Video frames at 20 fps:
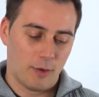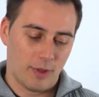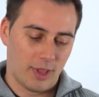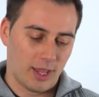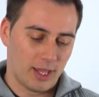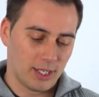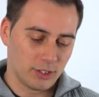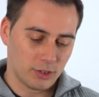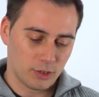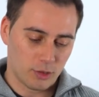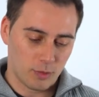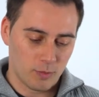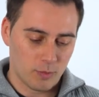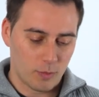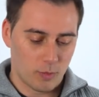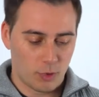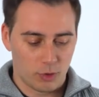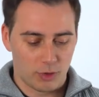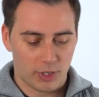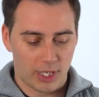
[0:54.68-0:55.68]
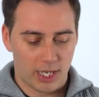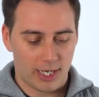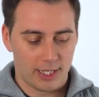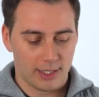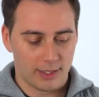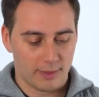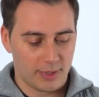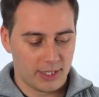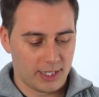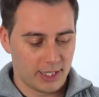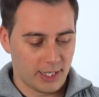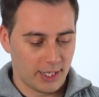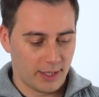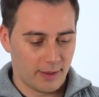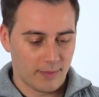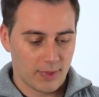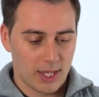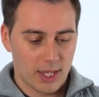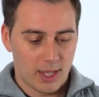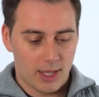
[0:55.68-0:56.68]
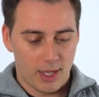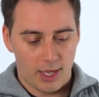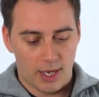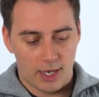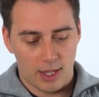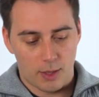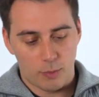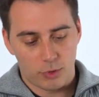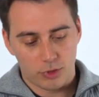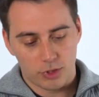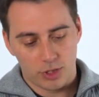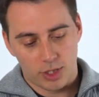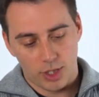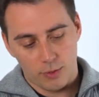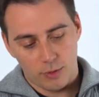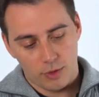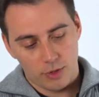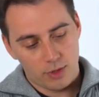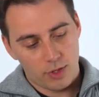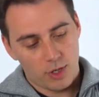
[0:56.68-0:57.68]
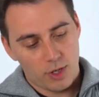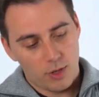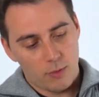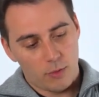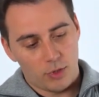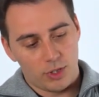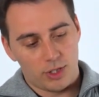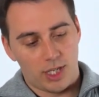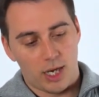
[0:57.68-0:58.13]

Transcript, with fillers: novedades son brutales. También tiene el dispositivo, pues